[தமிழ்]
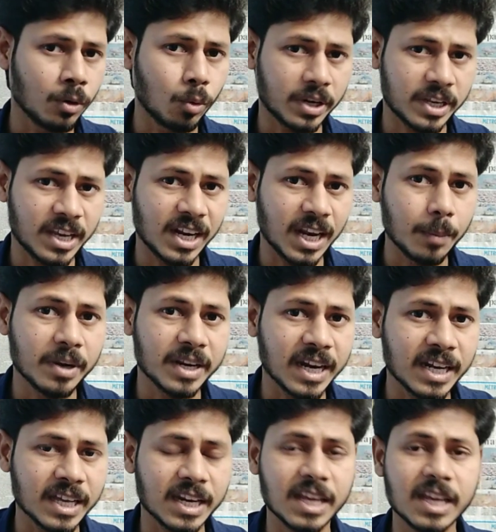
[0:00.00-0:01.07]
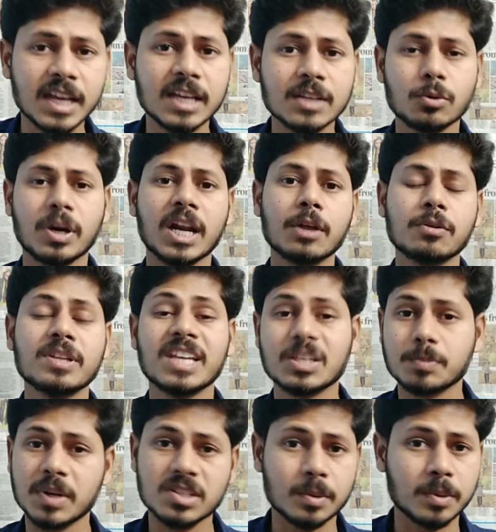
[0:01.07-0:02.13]
ஒர்க்கிங் லேபர் கேட்டகரி ஸோ ரெண்டாவது வந்து
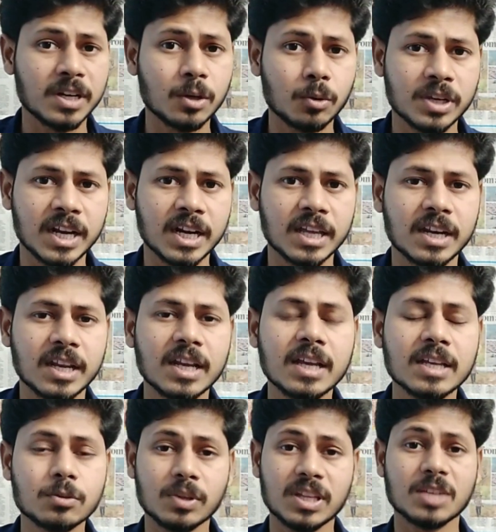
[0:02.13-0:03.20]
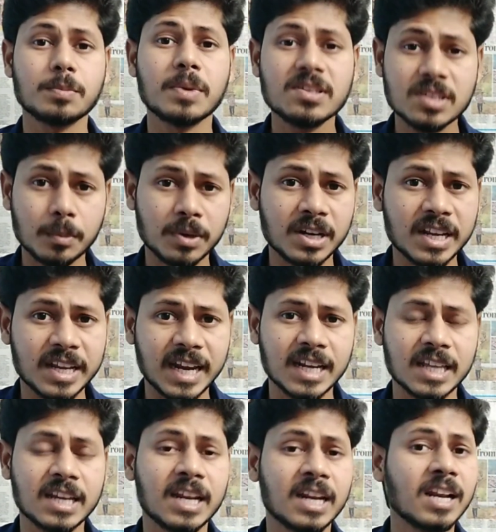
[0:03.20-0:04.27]
எஸ்பாஸ் அப்படின்ற ஒரு கேட்டகரி ஸோ அந்த எஸ்பாஸ் அப்படின்ற
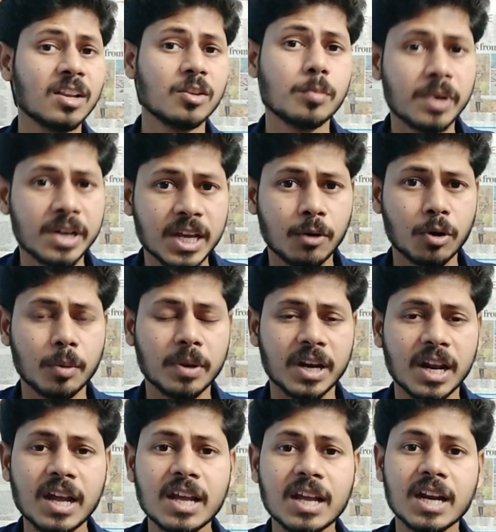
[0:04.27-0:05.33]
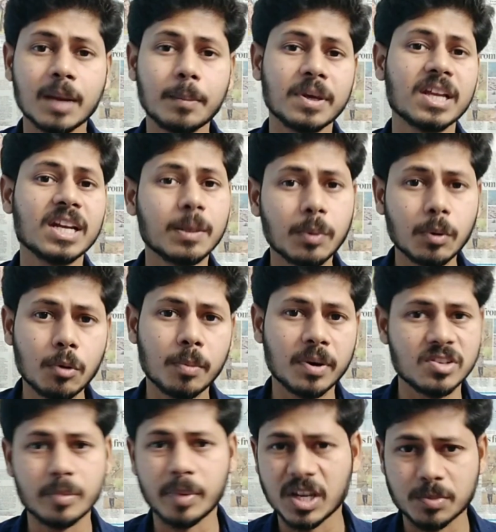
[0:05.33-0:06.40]
கேட்டகரி என்ன எலிஜிபிலிட்டி ஆகணும் அப்படின்னா நம்ம ஏதாவது டிப்ளமோ
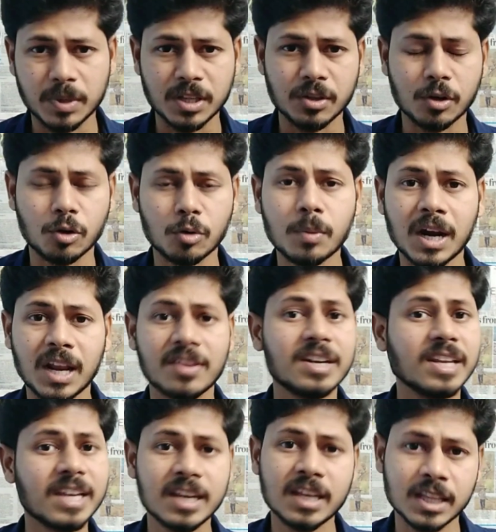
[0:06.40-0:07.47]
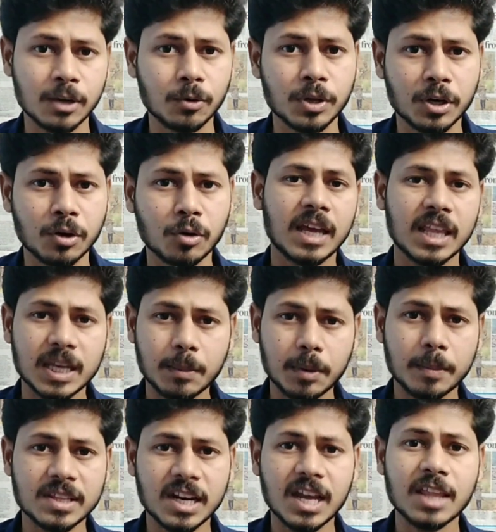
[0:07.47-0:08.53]
படித்து பாஸ் பண்ணியிருக்கணும் அல்லது டிகிரி ஏதாவது ஒன்று இருக்கும் அதுக்கப்புறம்
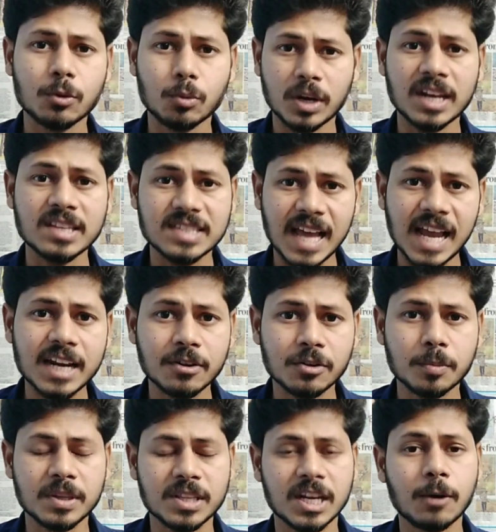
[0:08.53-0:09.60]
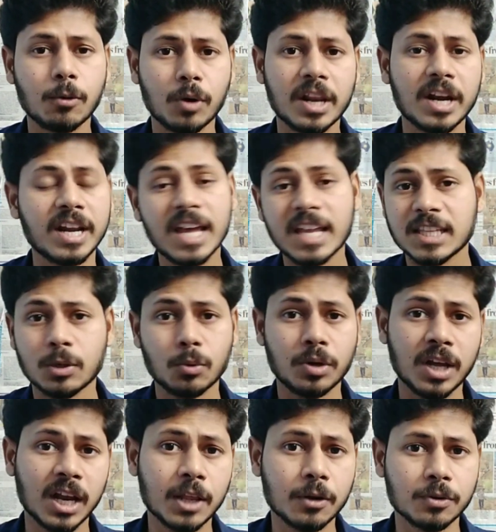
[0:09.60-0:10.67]
பார்த்தீங்கன்னா அதுக்குண்டான சேலரி வந்து பார்த்தீங்கன்னா இவ்வளோ ரெண்டாயிரத்தி ஐநூறு
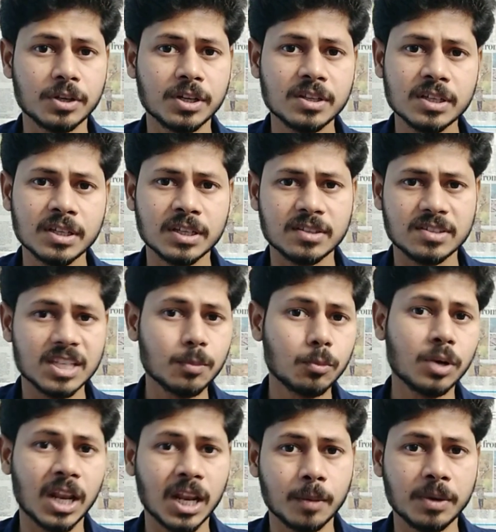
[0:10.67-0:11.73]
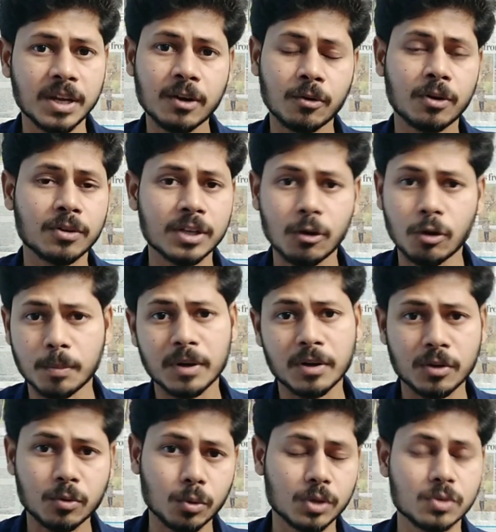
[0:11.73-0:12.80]
டாலர் வந்துட்டு சிங்கப்பூர் டாலர் படி அவங்க வந்து கவர்மெண்ட்
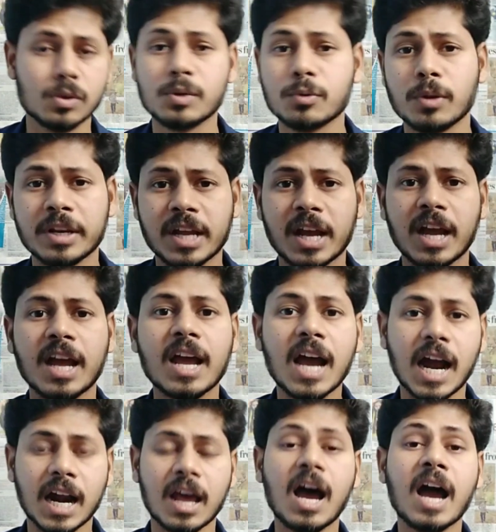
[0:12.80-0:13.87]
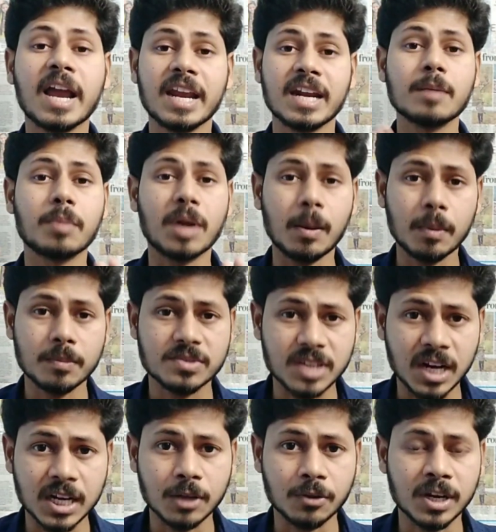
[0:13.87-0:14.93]
வந்து கொடுக்க சொல்லி சொல்லியிருக்காங்க ஆனால் அங்கே என்ன ப்ராப்ளம்
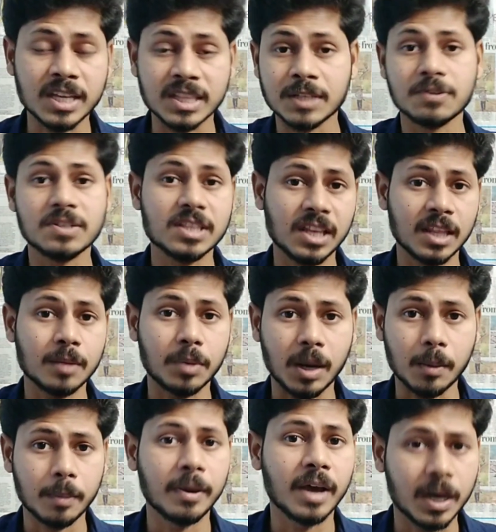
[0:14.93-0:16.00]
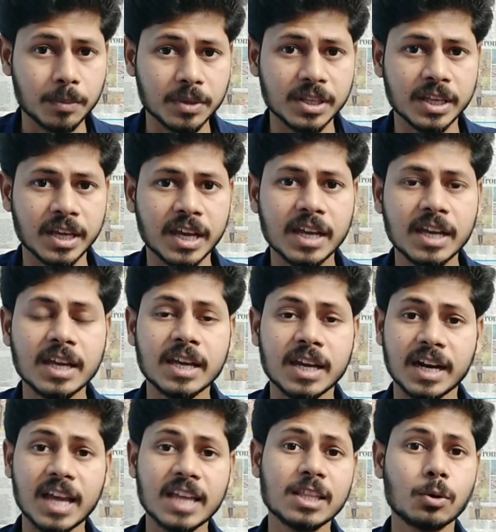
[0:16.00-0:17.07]
ஸ்டார்ட் ஆகுதுன்னா இந்த விஷயத்தில் தான் ப்ராப்ளமே ஆரம்பிக்குதுங்க
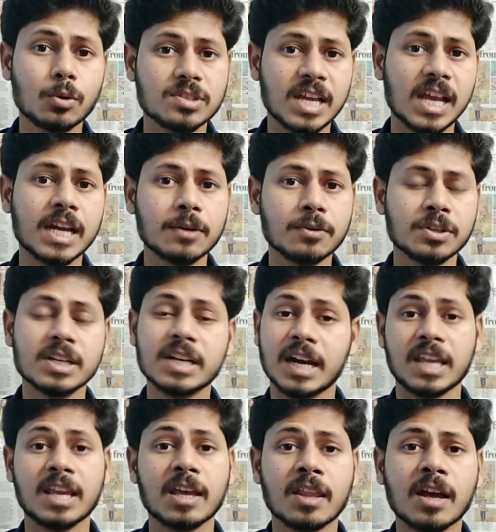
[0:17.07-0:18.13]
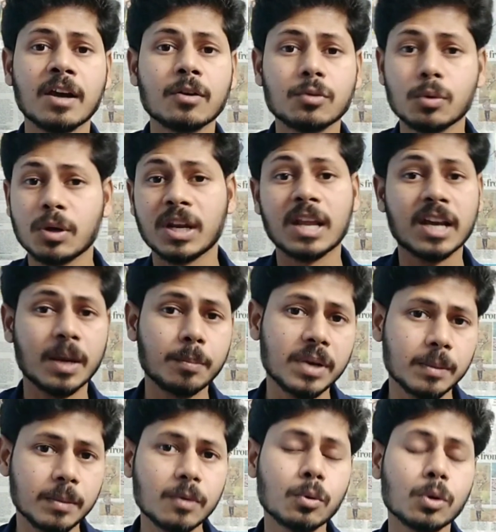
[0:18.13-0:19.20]
ரெண்டாயிரத்தி ஐநூறு சேலரி வந்துட்டு கிடையாதான் ஸோ எல்லா
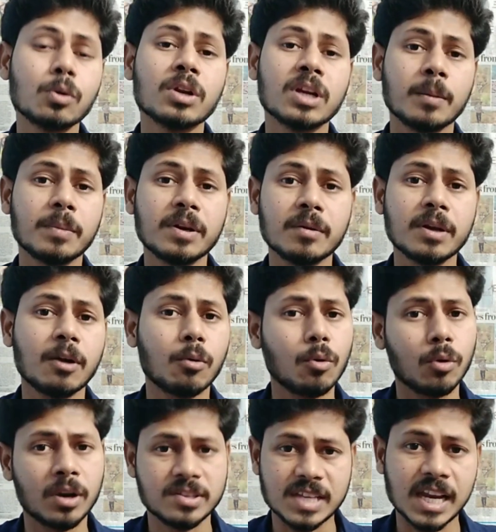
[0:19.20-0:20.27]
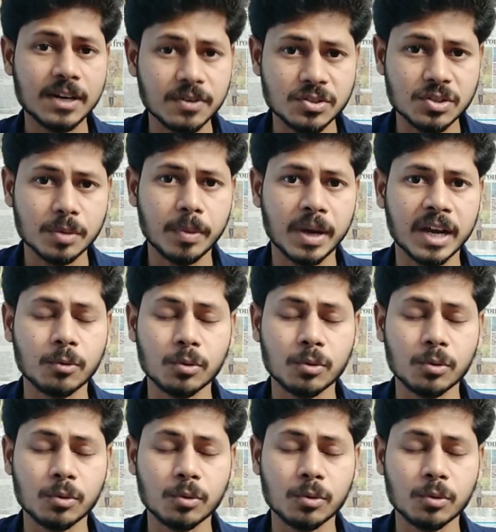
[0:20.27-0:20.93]
கம்பெனியுமே ஒரு ஒரு கம்பெனியுமே உங்களுக்கு சேலரி வச்சிருப்பாங்க